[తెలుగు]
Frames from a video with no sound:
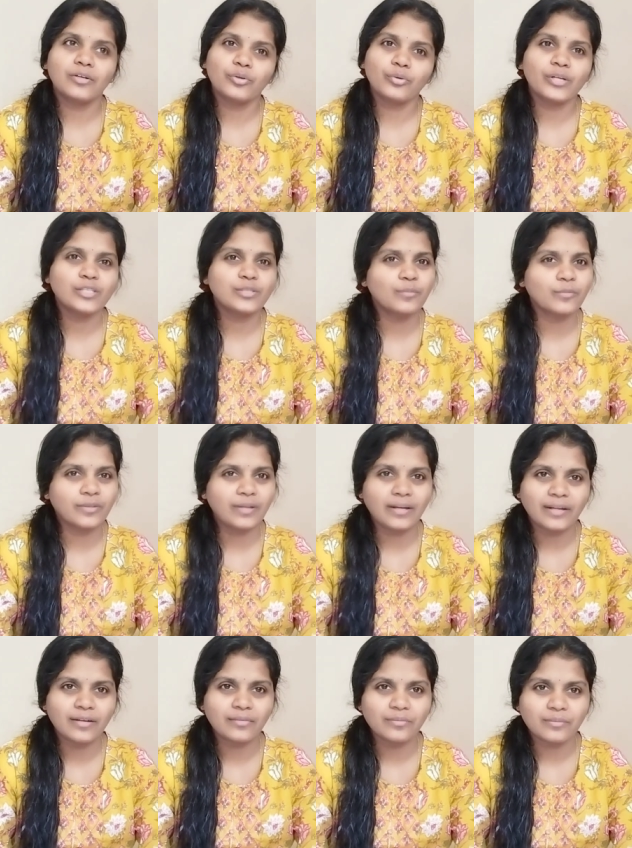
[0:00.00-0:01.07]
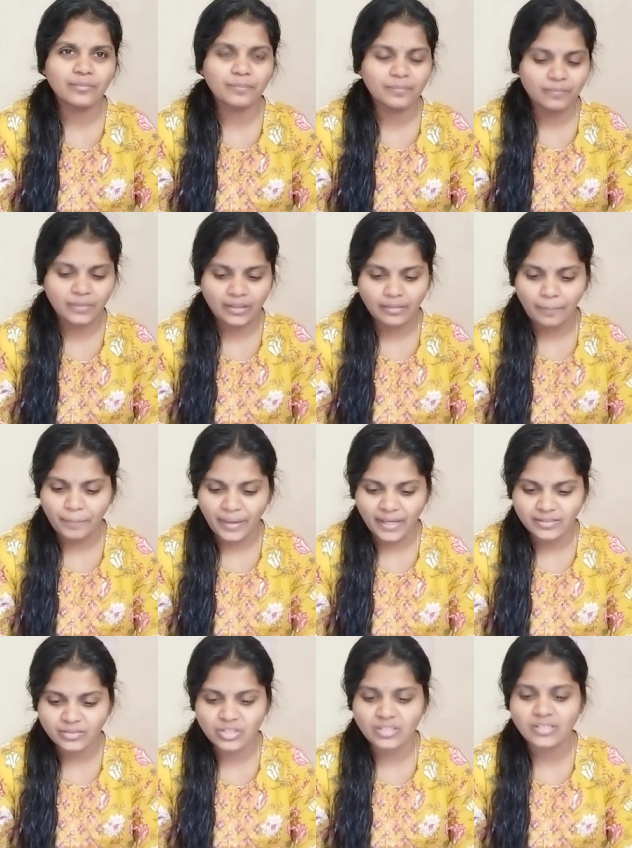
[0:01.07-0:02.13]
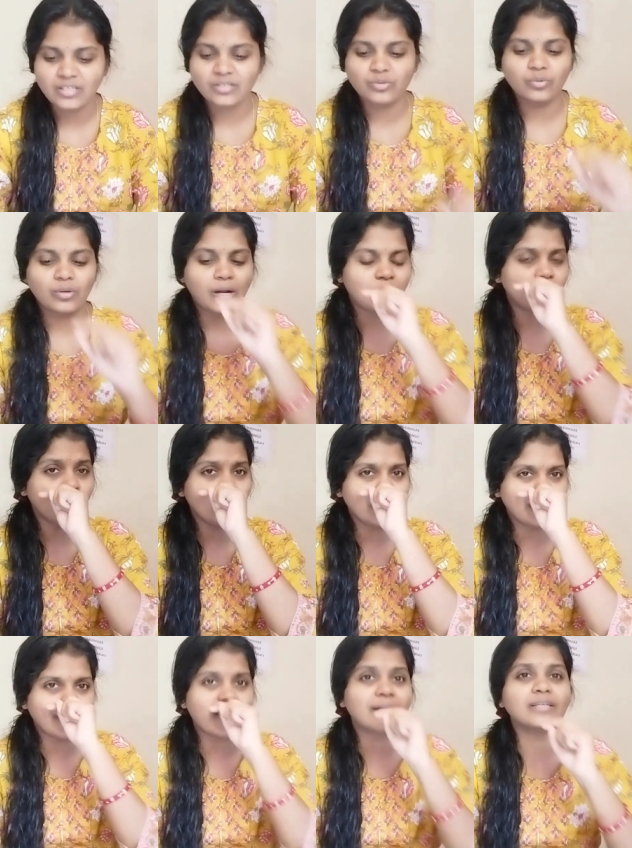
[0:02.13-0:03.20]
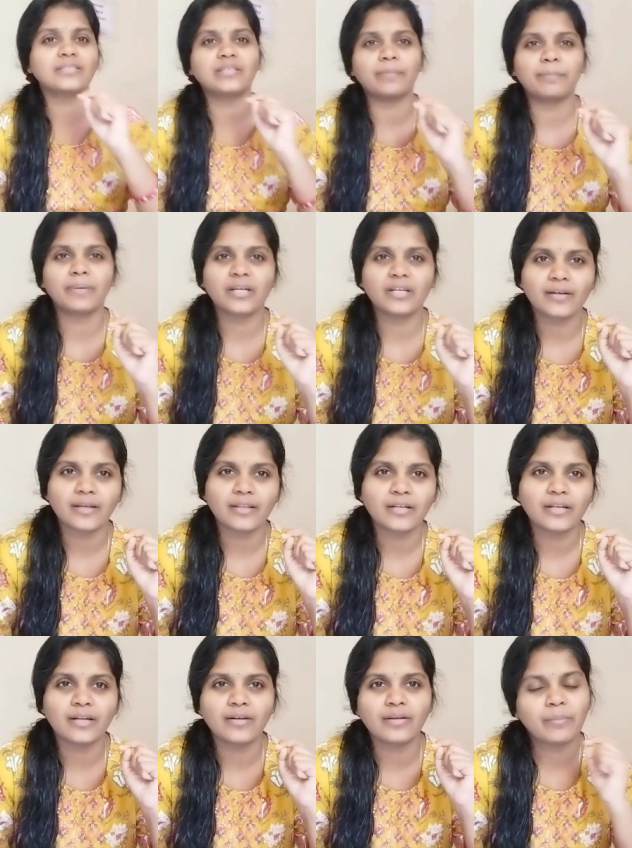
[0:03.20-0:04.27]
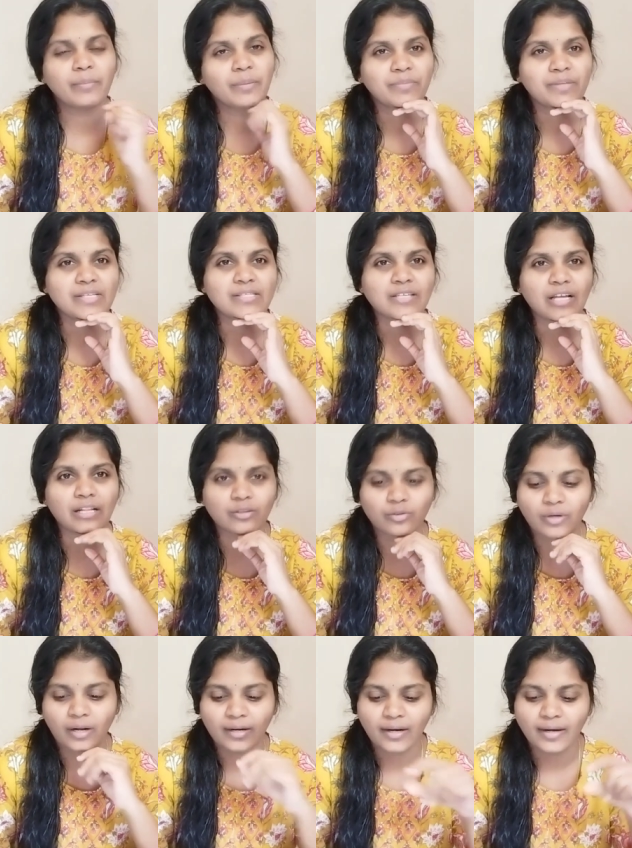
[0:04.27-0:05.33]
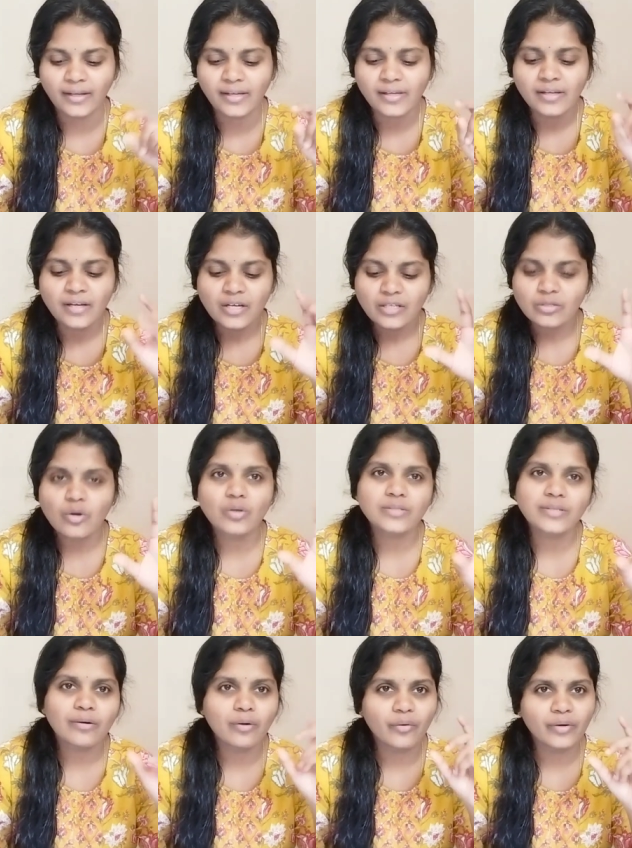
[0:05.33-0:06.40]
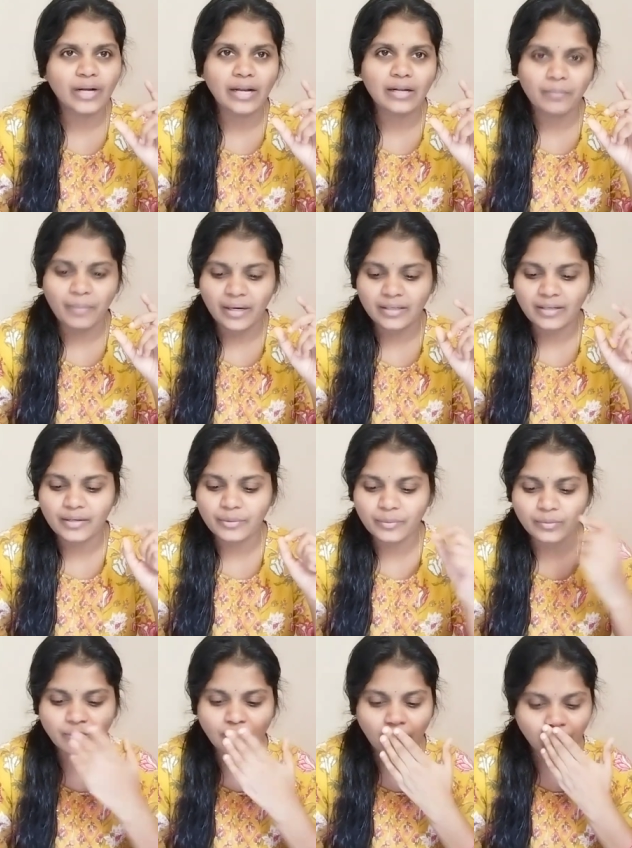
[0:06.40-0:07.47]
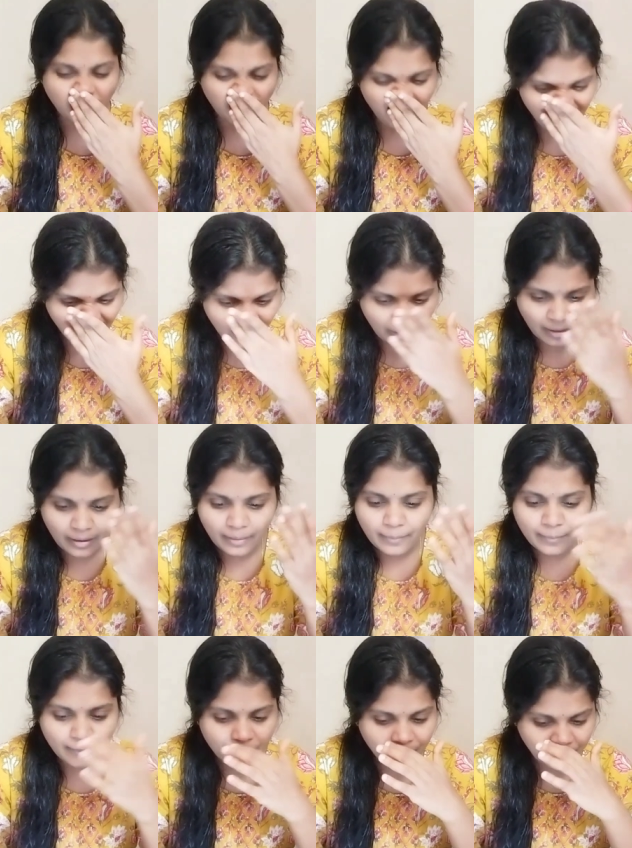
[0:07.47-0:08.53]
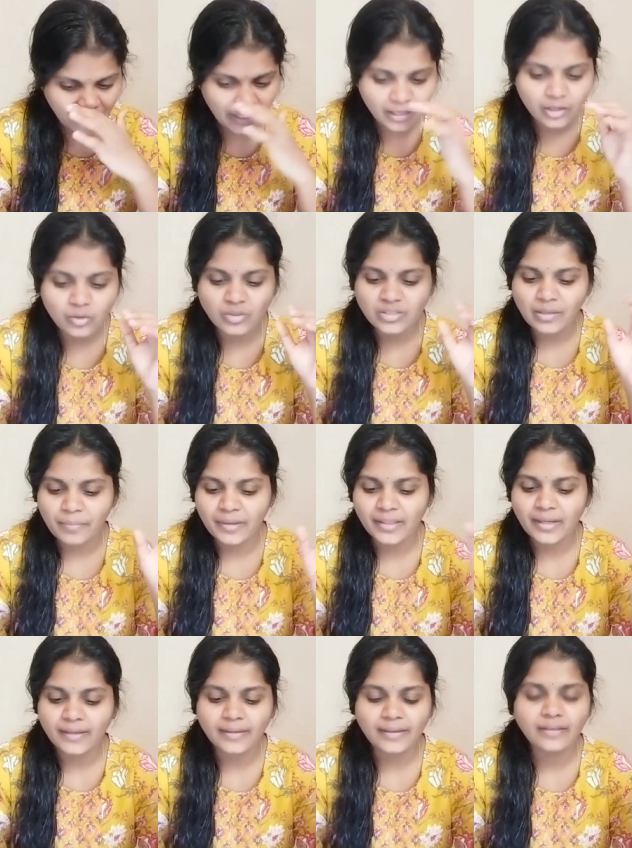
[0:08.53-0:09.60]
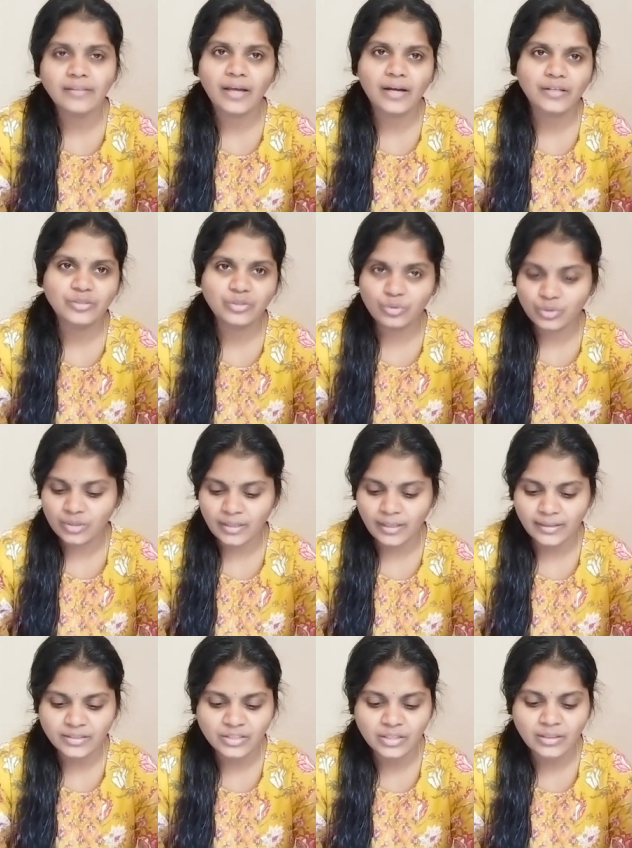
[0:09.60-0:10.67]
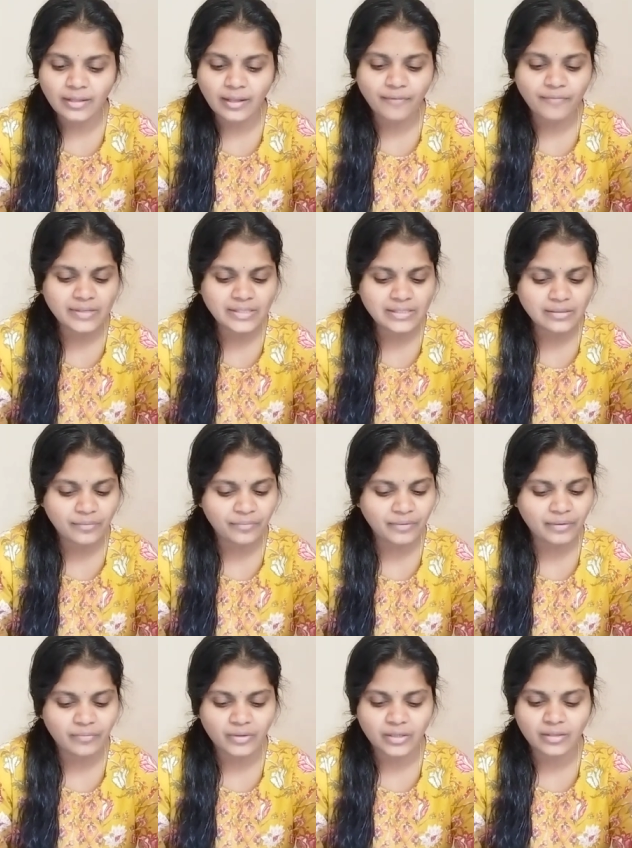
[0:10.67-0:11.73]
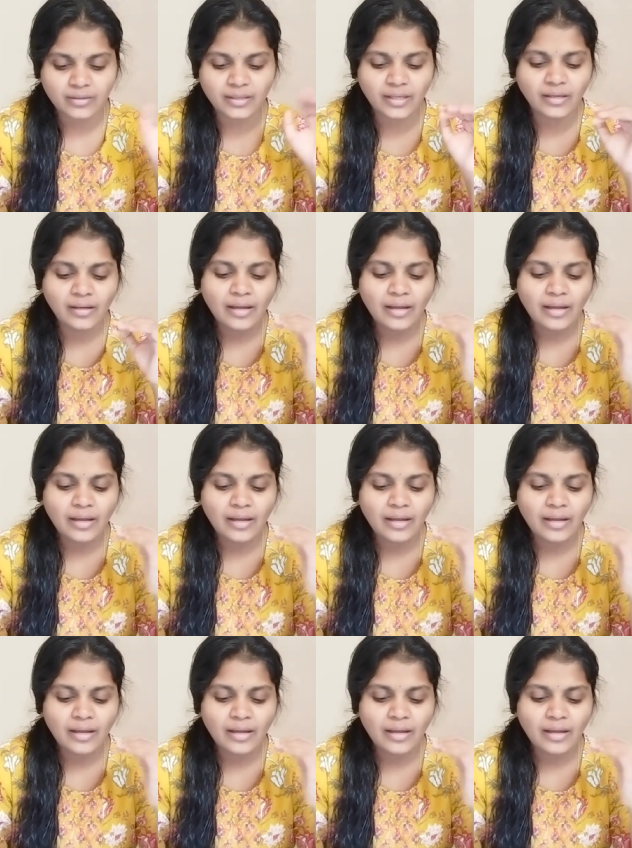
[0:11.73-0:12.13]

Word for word: టూ డేస్ ముందే నేను అంత ప్యాక్ చేసేసుకున్నాను ఇందాక చెప్పాను కదా నేను ఏమేమి తీసుకెళ్తున్నానని సో ఒకసారి ఓవరాల్గా మాట్లాడుకుందాము పిల్లల కోసం ఏంటంటే ఇందాక చూపించినట్టు జిందా విక్స్ ఫీవర్ది